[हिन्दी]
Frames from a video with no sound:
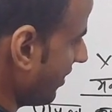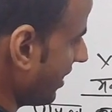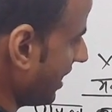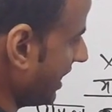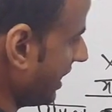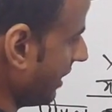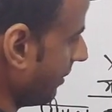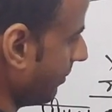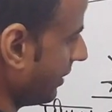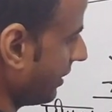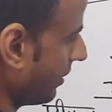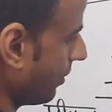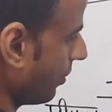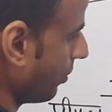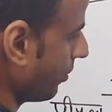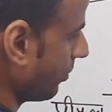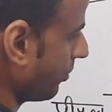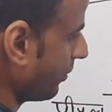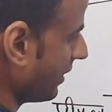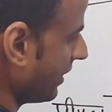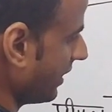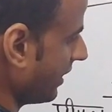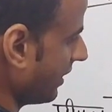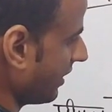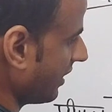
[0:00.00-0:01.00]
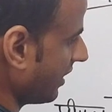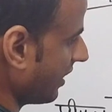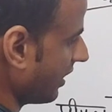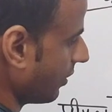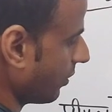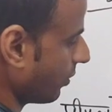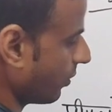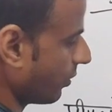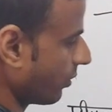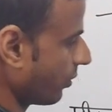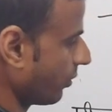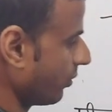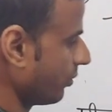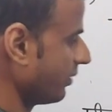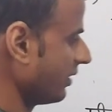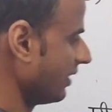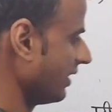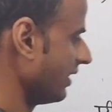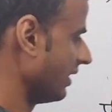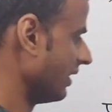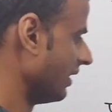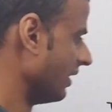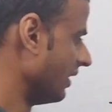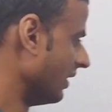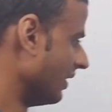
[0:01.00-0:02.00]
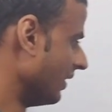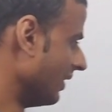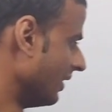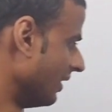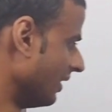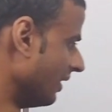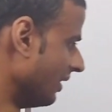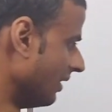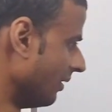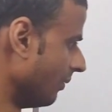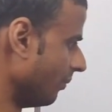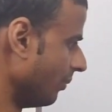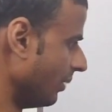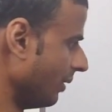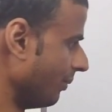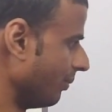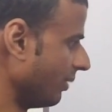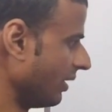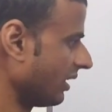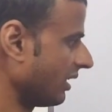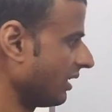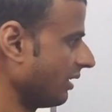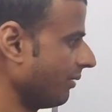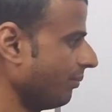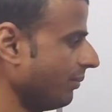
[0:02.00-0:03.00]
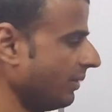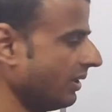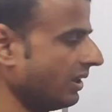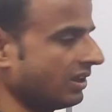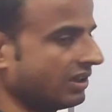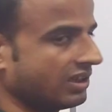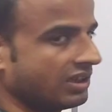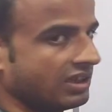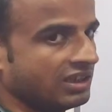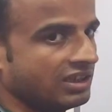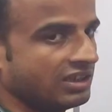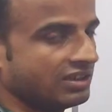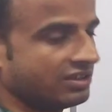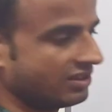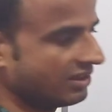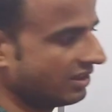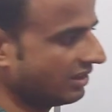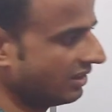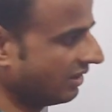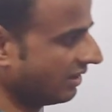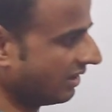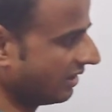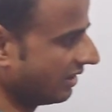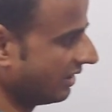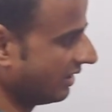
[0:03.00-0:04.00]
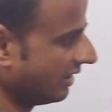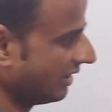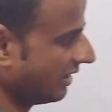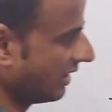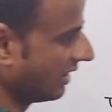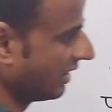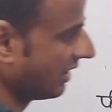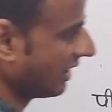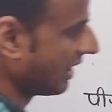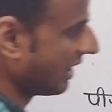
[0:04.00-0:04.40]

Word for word: संयमित रूप से कठोर रूप से पीपल का पेड़ के नीचे नदी का